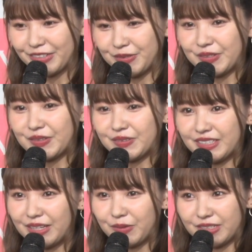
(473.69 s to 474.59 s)
東京
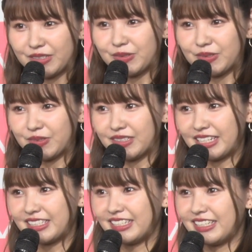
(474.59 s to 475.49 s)
でお仕事を
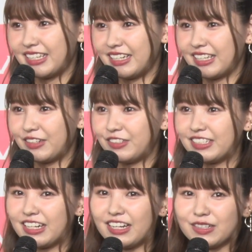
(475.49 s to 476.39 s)
させていただける
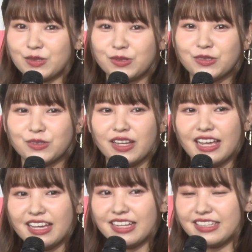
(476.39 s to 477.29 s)
機会がすごく
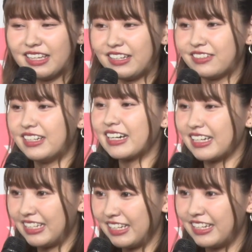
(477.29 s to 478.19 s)
減っていく
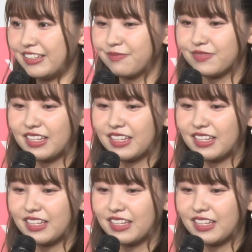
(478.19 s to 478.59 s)
中で